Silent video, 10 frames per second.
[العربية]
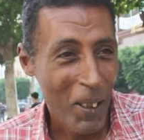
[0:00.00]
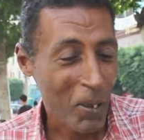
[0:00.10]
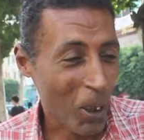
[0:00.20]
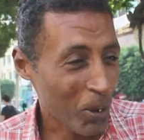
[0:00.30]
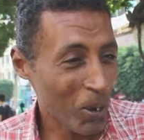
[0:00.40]

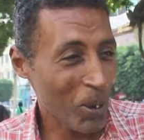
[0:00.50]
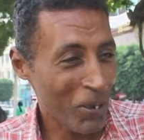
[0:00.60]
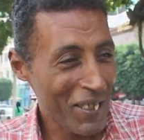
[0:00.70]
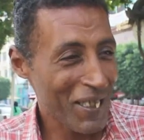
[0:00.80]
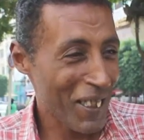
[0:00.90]
ويحطوا له
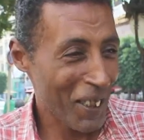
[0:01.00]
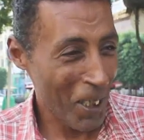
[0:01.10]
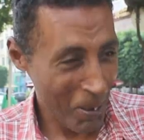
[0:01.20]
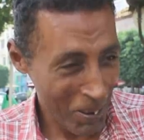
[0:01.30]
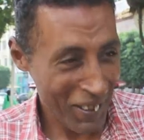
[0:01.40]
فنجان
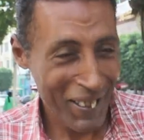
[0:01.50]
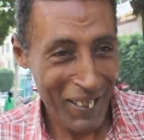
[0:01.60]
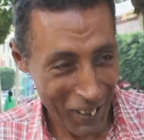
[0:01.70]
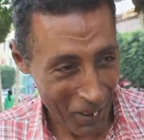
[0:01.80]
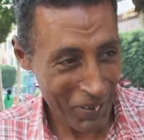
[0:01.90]
قهوة هذاك
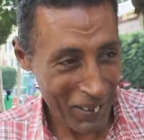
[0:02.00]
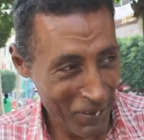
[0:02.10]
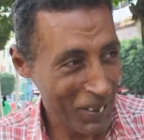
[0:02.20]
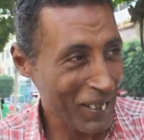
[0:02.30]
تعرف بيك